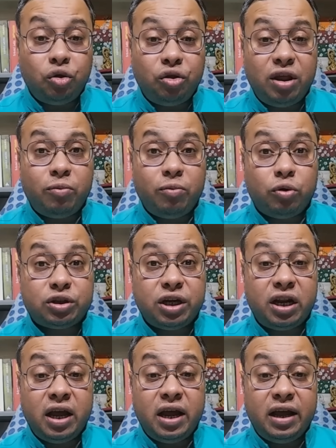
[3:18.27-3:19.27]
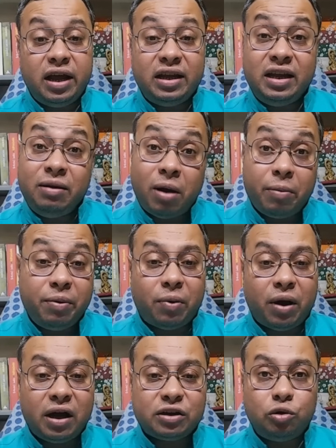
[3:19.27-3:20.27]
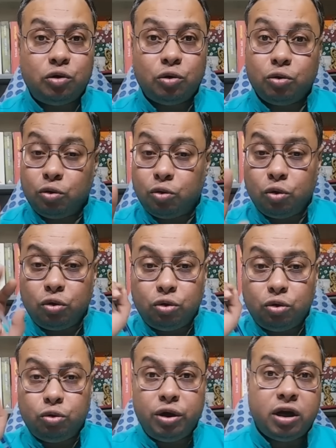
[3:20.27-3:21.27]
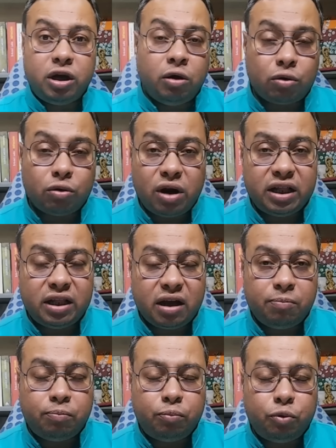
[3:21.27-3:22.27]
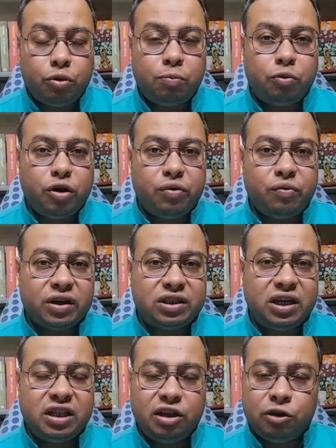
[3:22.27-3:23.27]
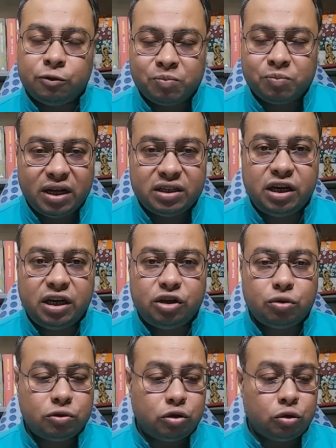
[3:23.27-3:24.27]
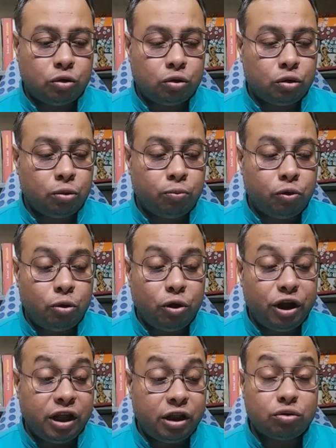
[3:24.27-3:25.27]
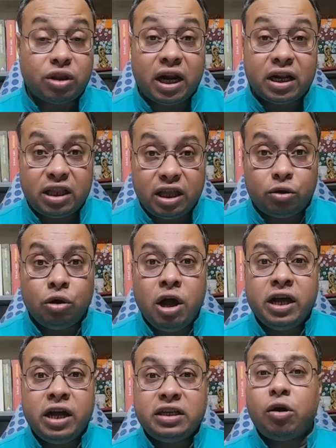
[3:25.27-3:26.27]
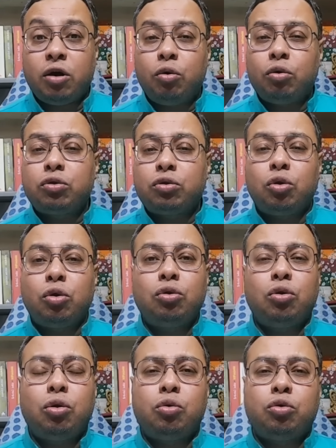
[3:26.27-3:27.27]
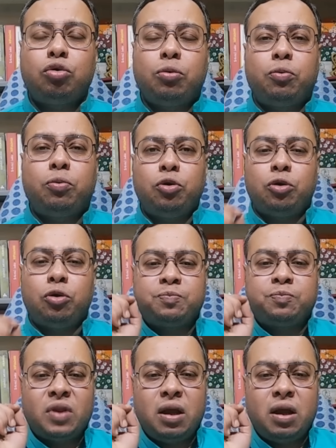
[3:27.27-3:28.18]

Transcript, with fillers: সন্দীপ ঘোষের কিভাবে ফাঁসলো কোন দুই ঘটনায় তাকে পুরোপুরি ফাঁসিয়ে দিল সেই সমস্ত তথ্য তো বলবোই কিন্তু তার থেকেও যেটা অত্যন্ত গুরুত্বপূর্ণ